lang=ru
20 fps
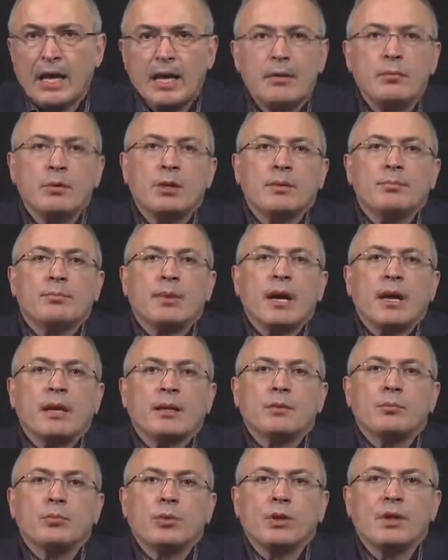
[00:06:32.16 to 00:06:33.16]
Именно
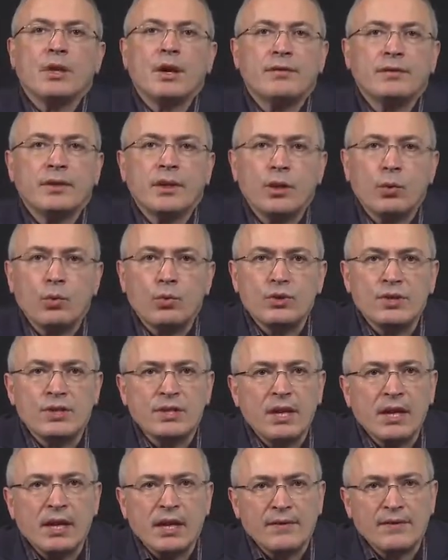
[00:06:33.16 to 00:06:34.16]
поэтому главные
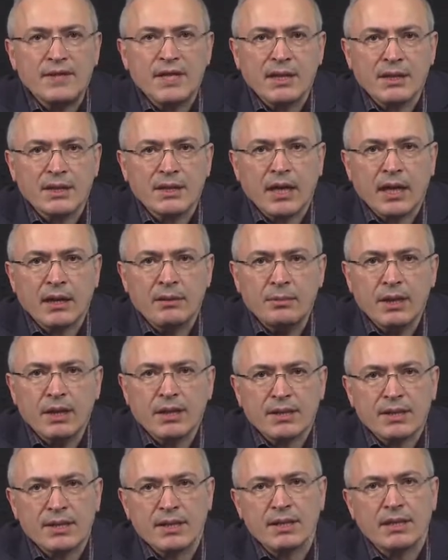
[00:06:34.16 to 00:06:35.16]
усилия всех стран
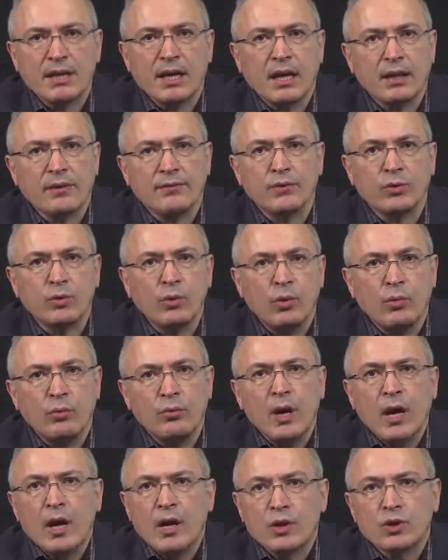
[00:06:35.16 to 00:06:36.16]
мира состоят в
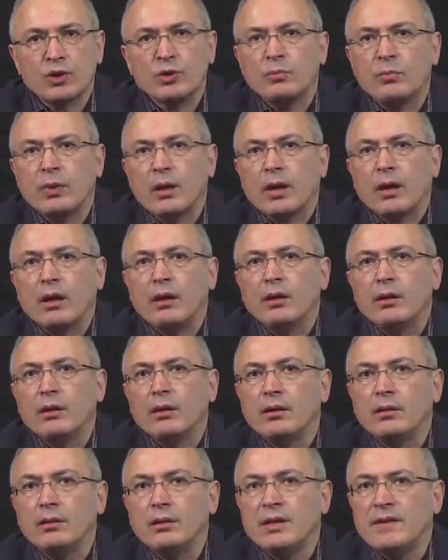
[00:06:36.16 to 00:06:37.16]
том, чтобы
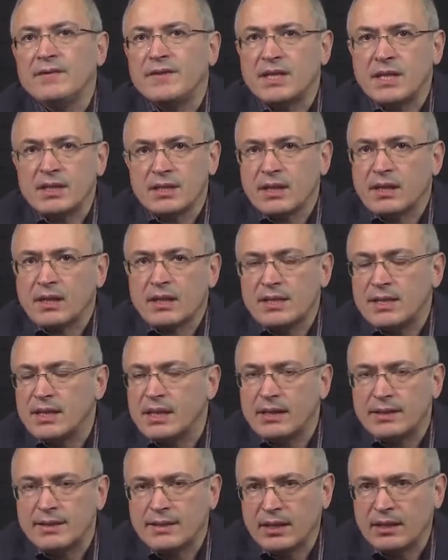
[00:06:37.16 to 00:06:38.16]
не все
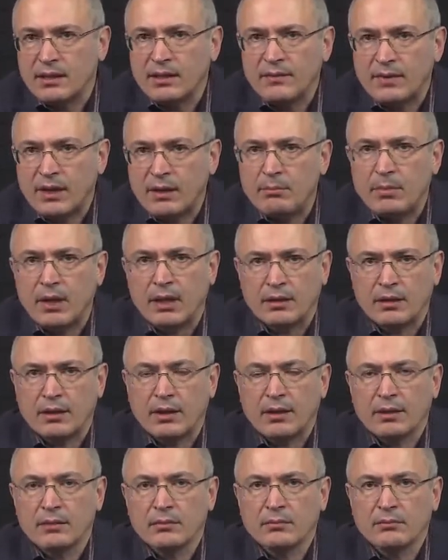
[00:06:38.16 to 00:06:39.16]
заразились
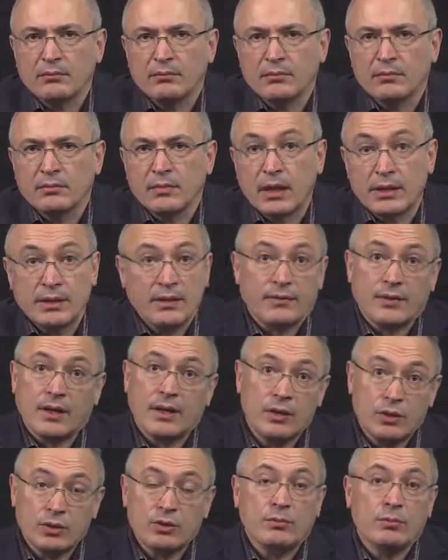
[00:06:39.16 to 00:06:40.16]
одновременно, хотя в
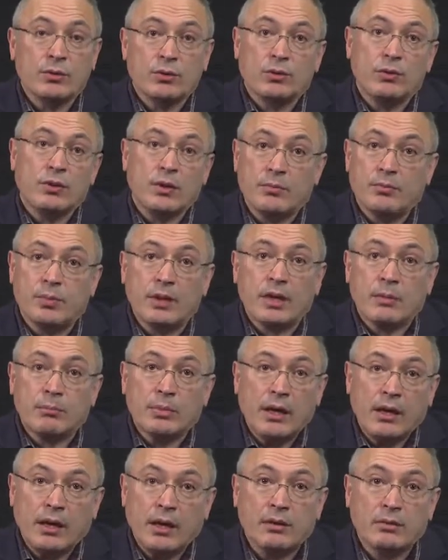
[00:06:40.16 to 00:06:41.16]
конечном итоге
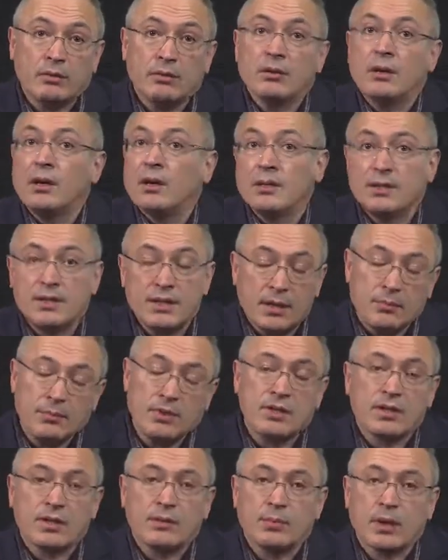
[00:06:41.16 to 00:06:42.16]
переболеют
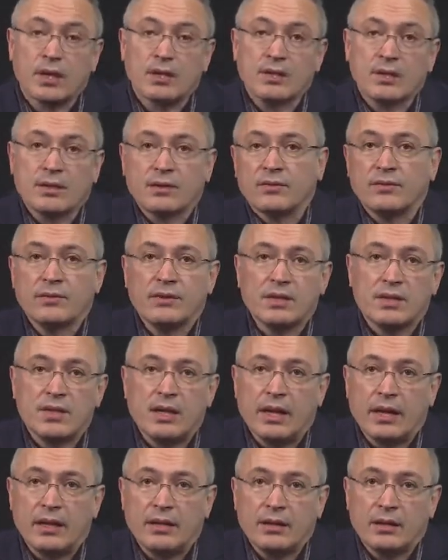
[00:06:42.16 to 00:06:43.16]
70%
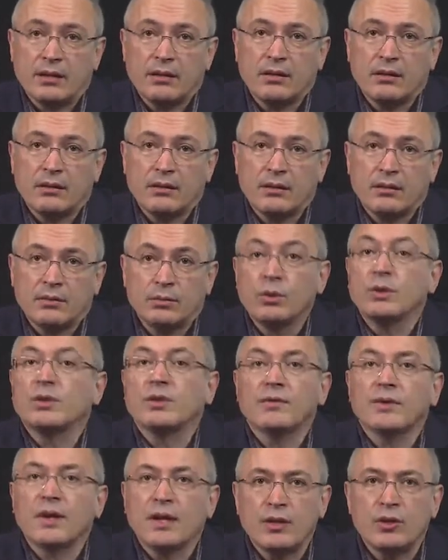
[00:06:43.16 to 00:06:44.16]
населения. Но
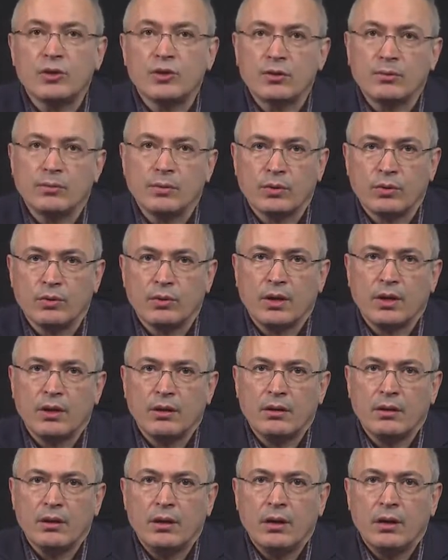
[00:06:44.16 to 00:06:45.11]
это в конечном итоге.